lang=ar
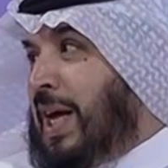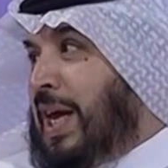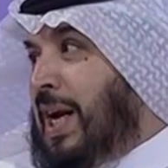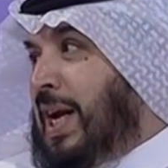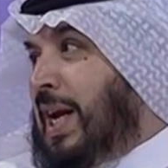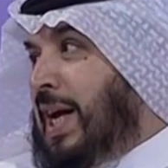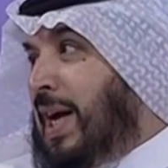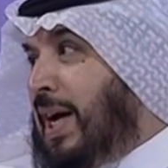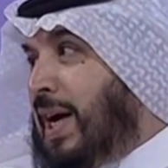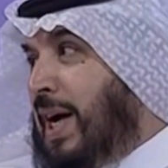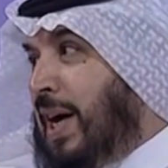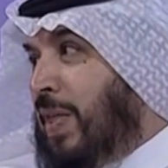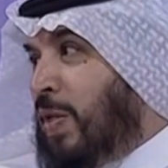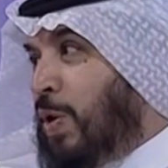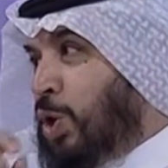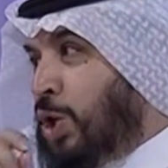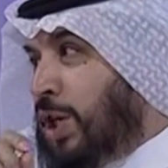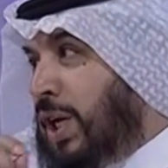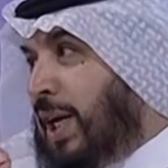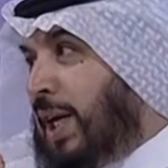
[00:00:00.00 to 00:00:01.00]
أنا لا
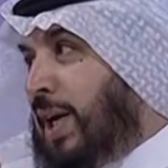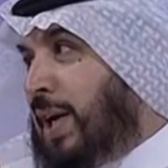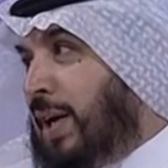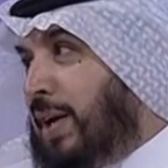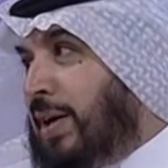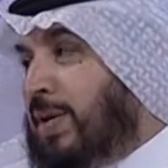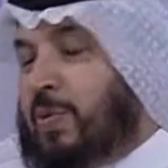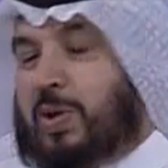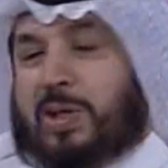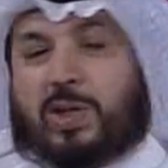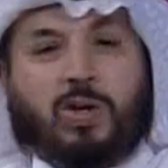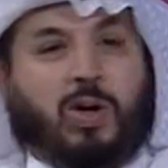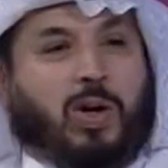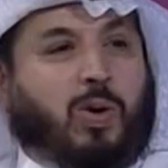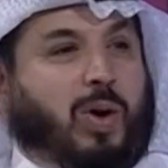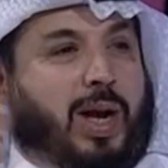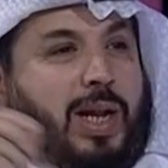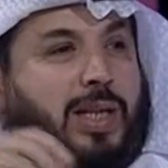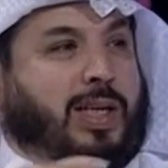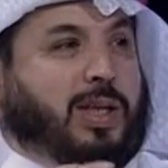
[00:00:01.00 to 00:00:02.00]
خذوا شيء ودوه
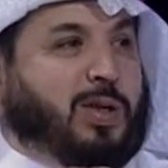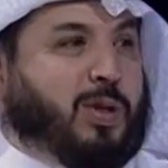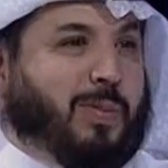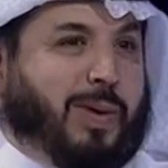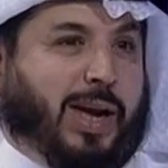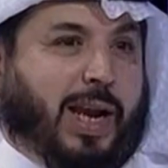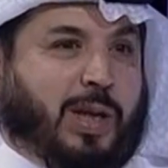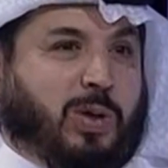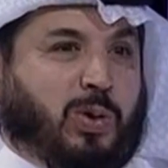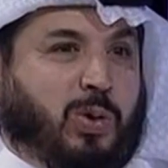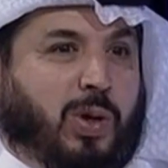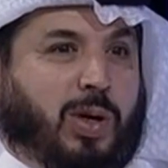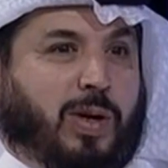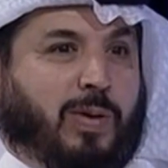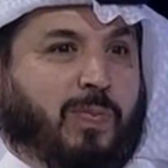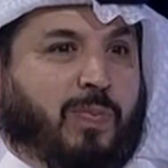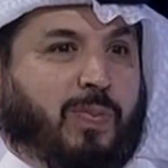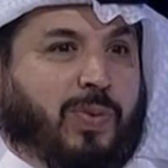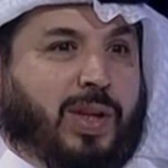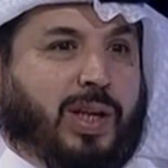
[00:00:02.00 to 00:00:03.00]
لوالدتهم على طول
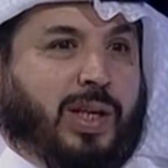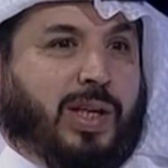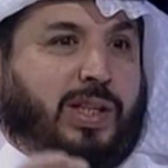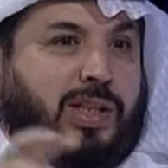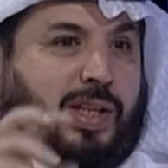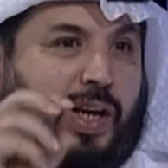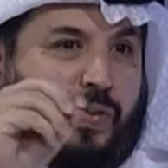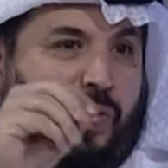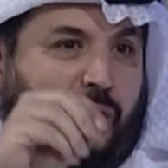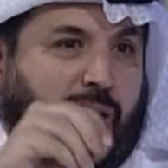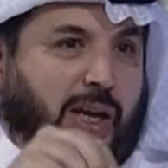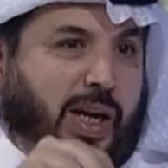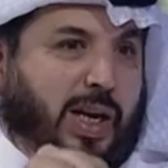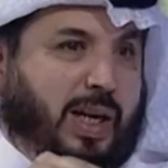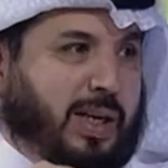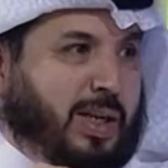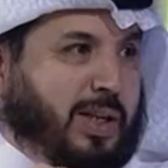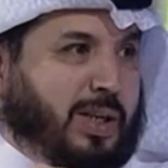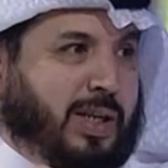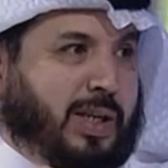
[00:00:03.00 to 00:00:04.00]
تحفظه
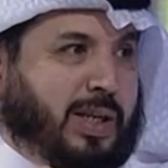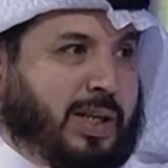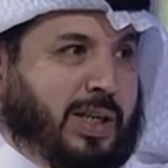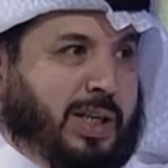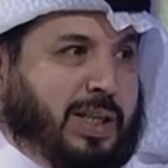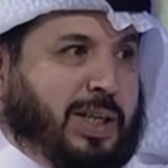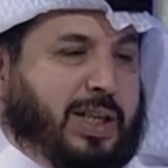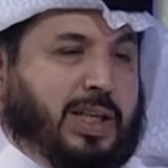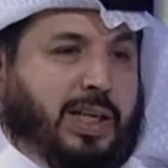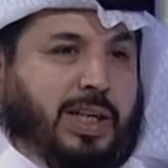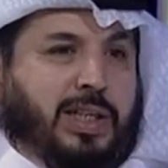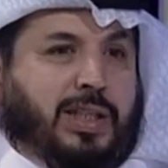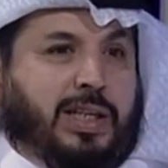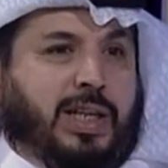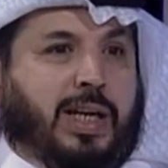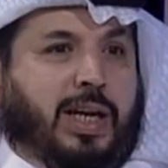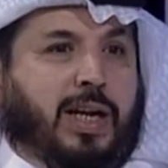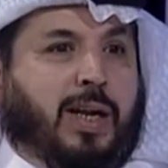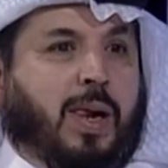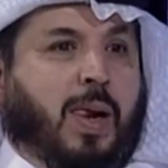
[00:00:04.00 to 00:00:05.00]
إيه، يعني
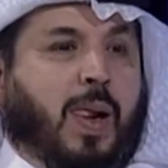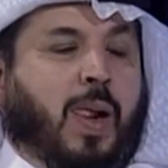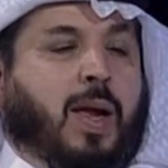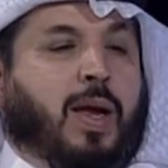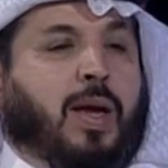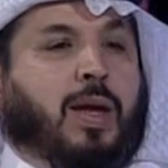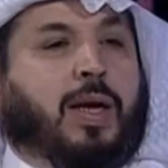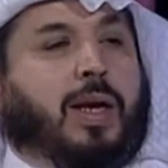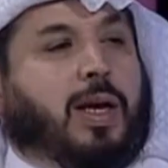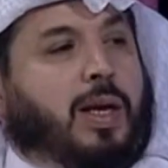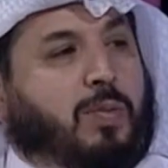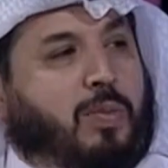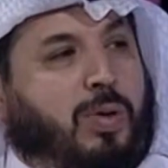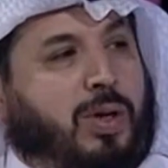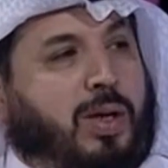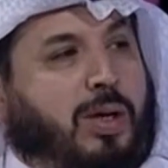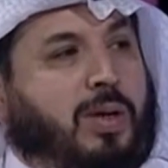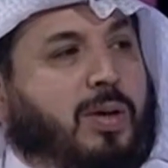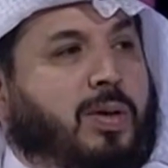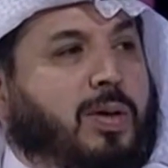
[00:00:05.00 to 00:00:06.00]
عندها,
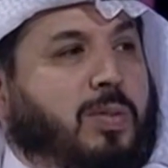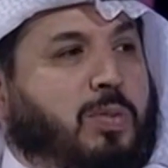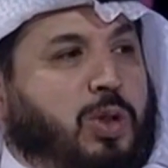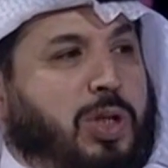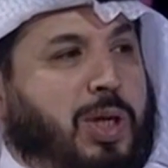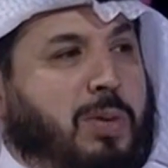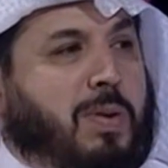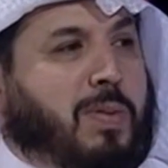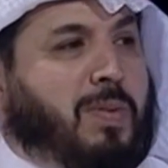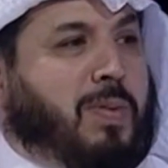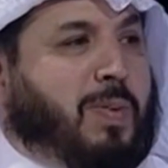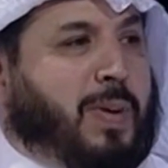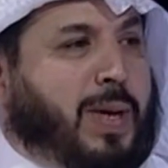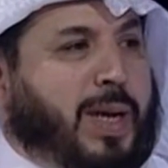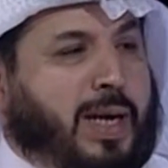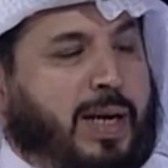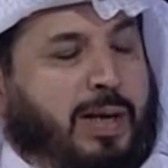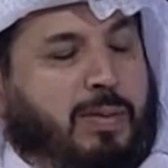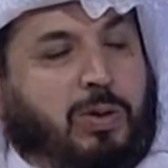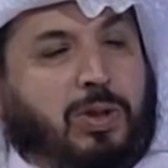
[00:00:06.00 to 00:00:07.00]
المصيبه ما
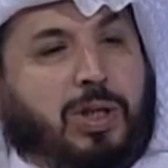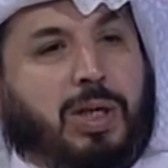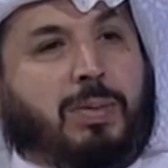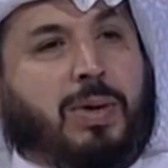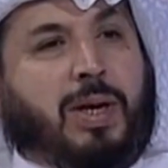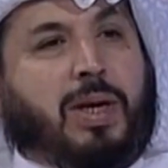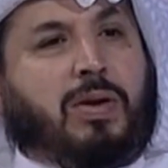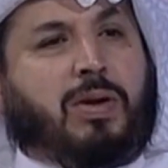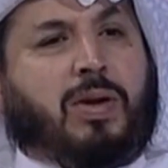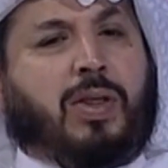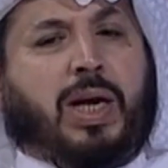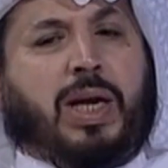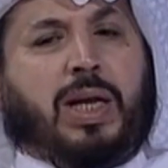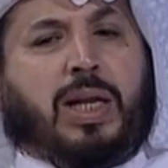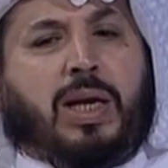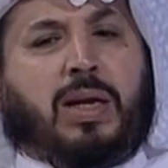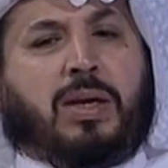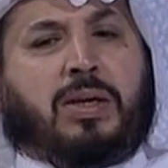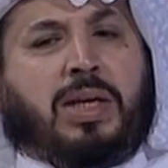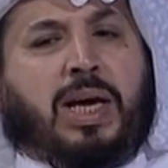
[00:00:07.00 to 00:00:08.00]
هنا المصيبه انه اذا
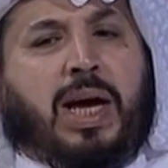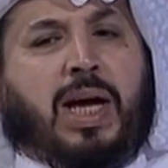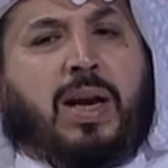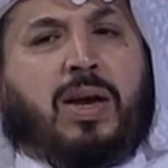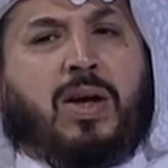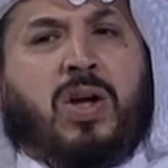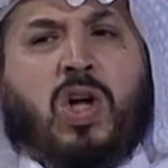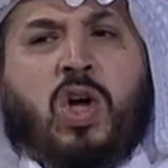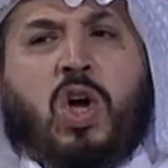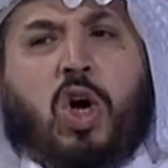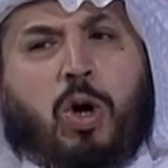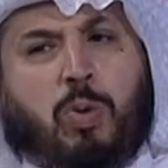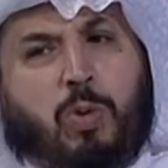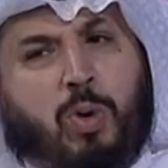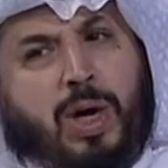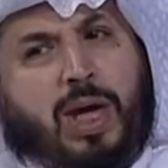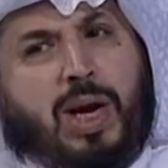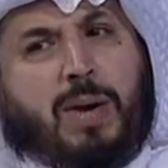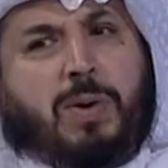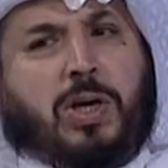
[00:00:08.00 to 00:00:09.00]
قلت قال
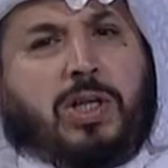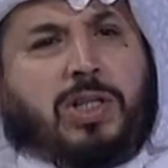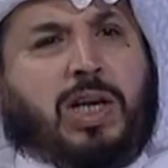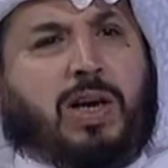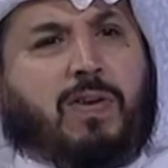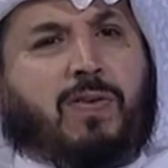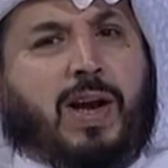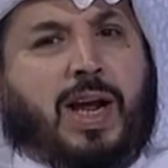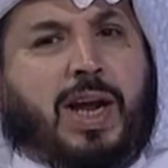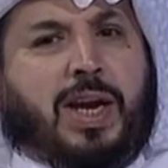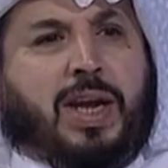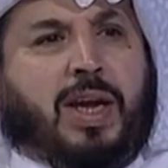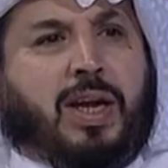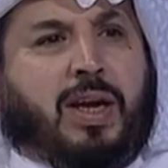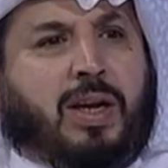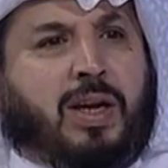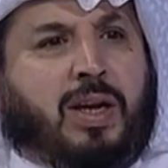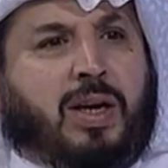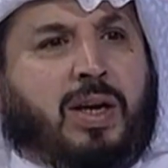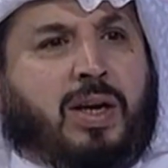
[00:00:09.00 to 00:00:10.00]
ابوي انا ابغى الشيء الفلاني
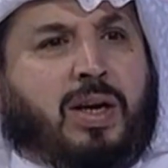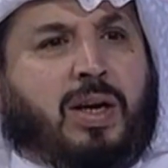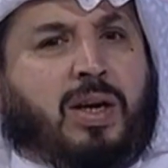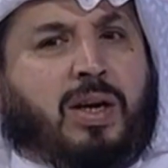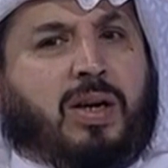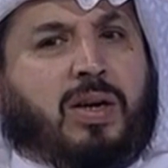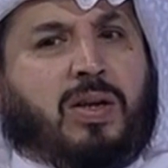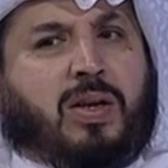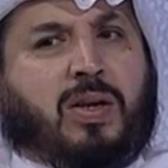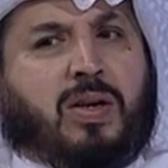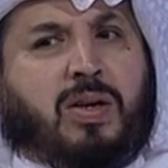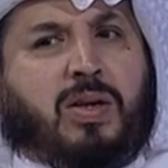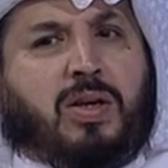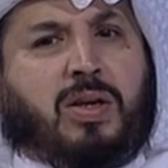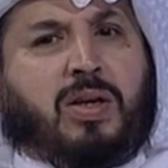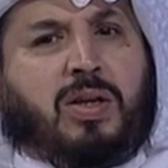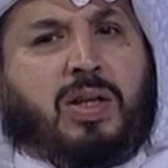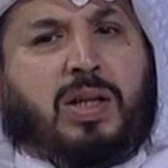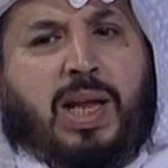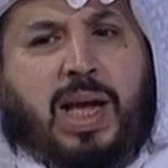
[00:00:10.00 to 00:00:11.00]

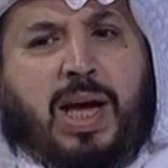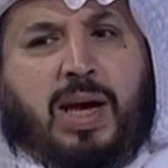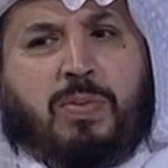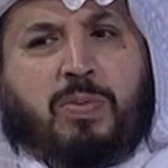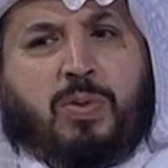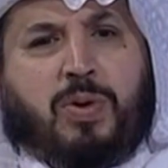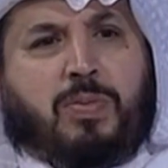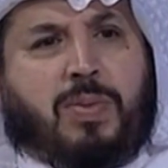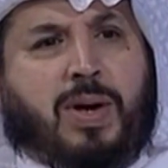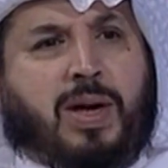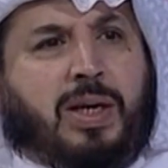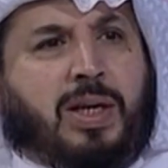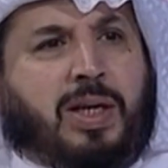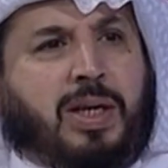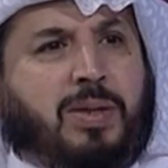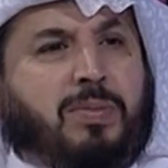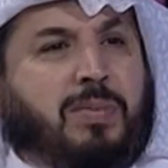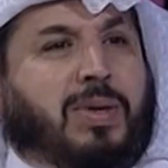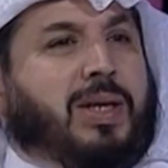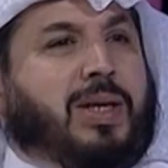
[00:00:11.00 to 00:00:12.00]
قلت لا يا ابوي ما
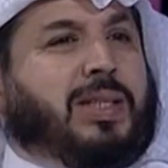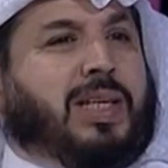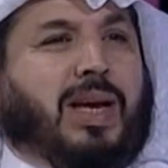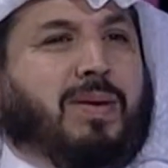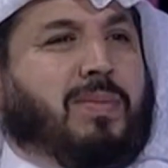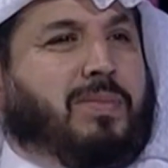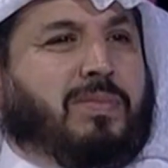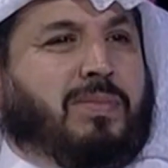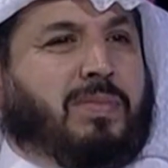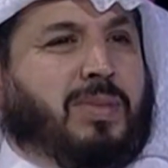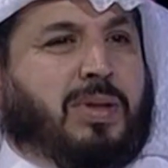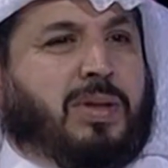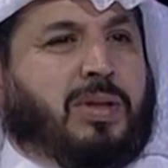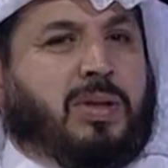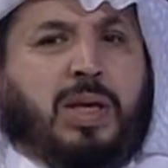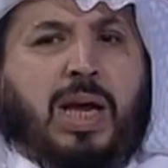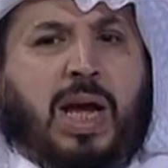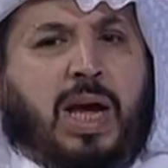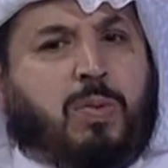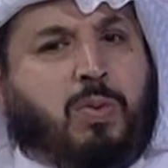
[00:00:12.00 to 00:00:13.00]
يعني ما
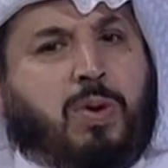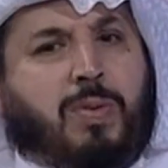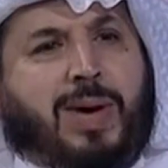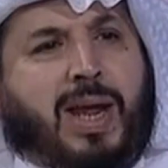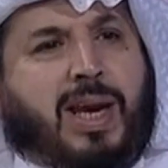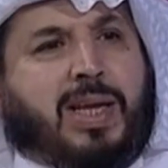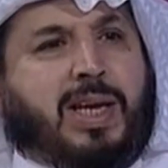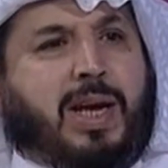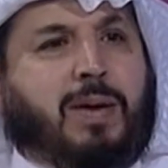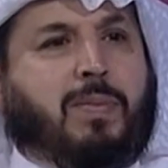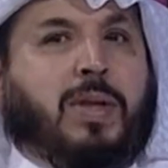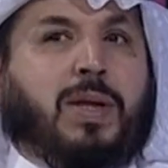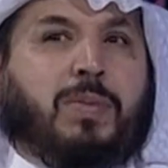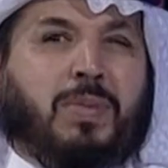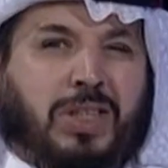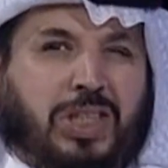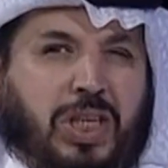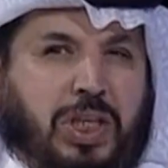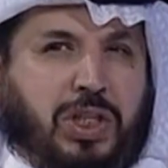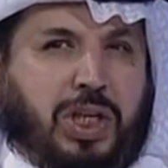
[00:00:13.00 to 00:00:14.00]
لا يا ابوي ما له داعي مثلا
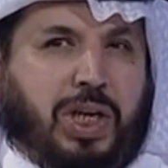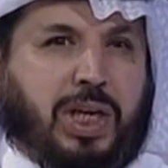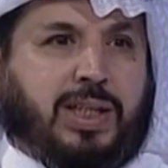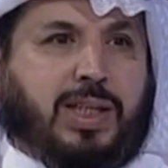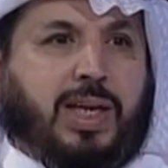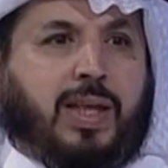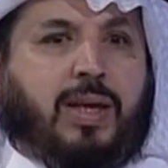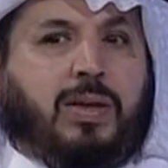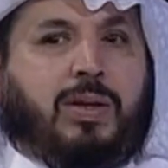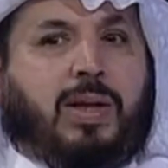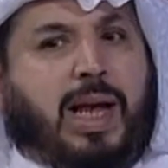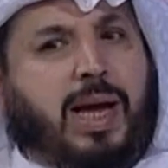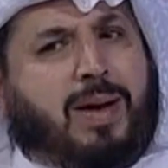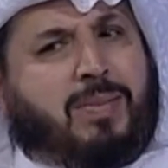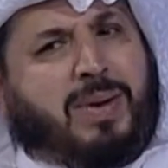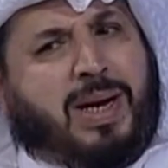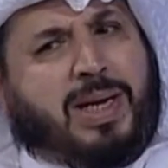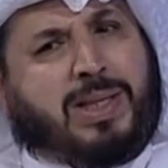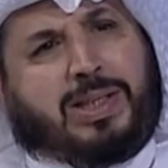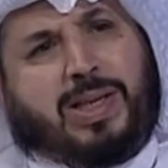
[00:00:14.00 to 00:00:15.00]
بشتري شريط كذا قلت لا
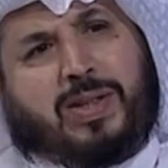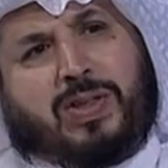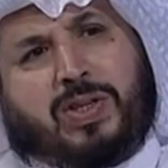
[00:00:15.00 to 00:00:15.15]
ما يصلح